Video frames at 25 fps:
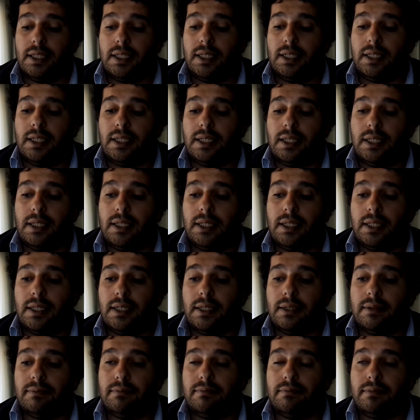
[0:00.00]

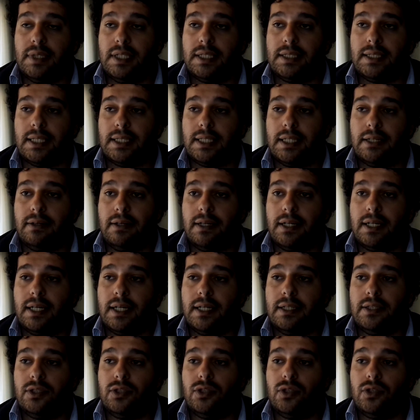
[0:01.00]
Em, está
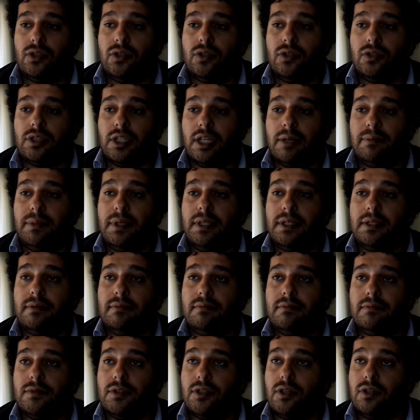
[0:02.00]
trabajando
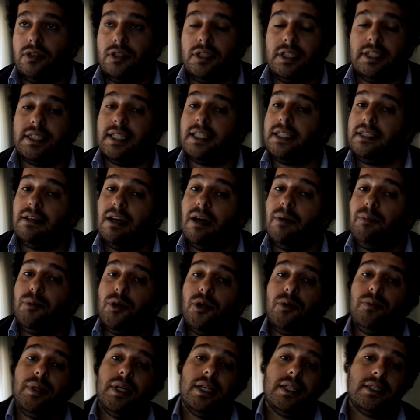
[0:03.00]
también con iniciativas
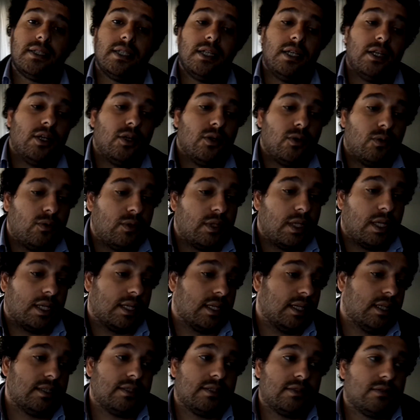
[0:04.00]
propias, una
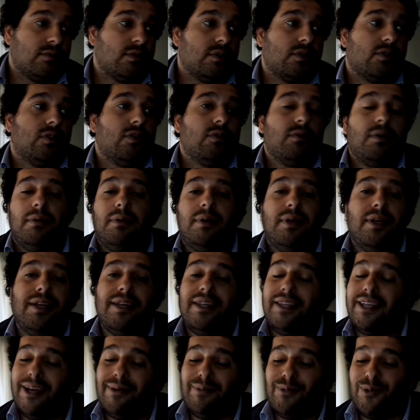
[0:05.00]
que es nuestro
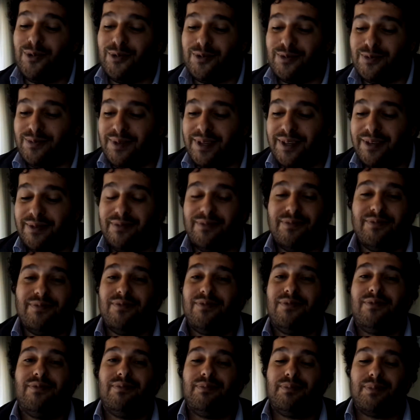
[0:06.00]
bebé, digamos,
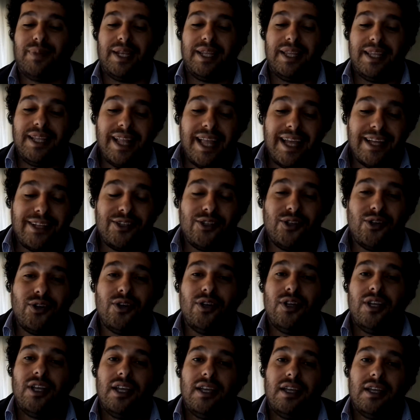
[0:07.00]
em,
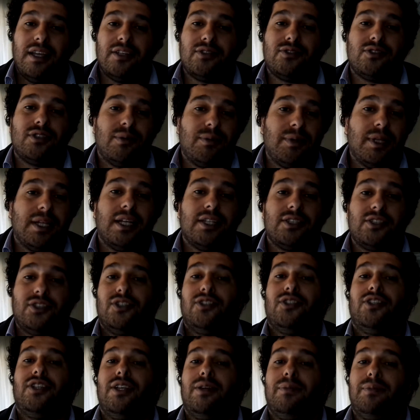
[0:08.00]
predilecto, es una
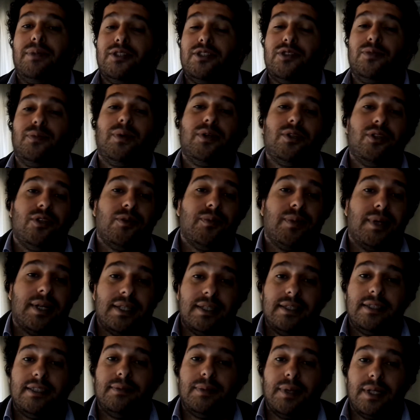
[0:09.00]
aplicación de presupuesto
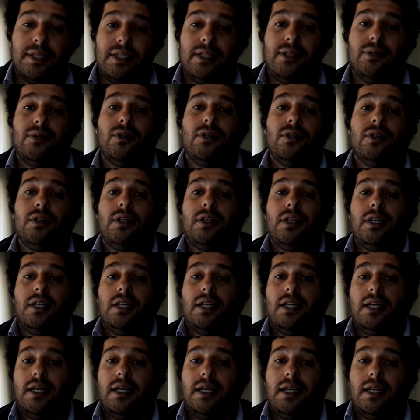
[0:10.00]
participativo,
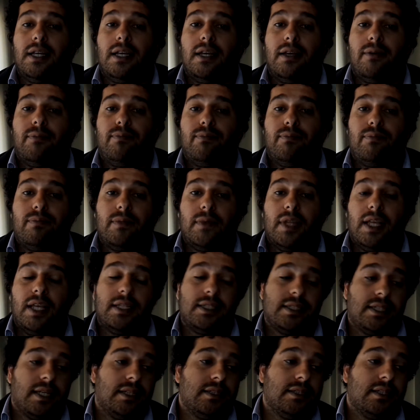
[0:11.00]
em,
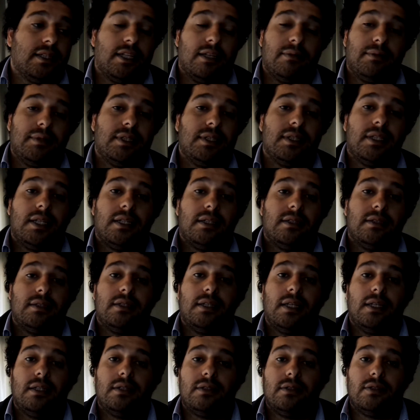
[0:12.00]
hecha íntegramente
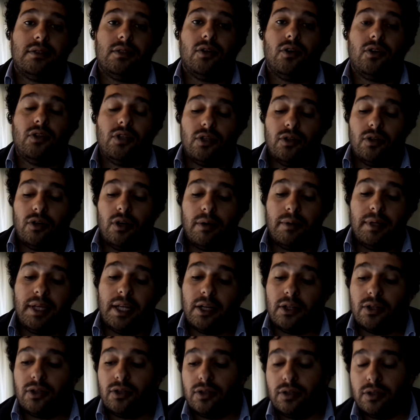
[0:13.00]
en, código
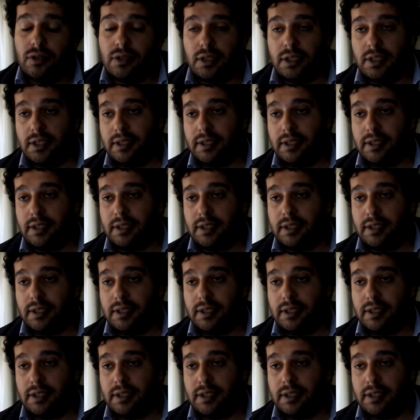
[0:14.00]
abierto,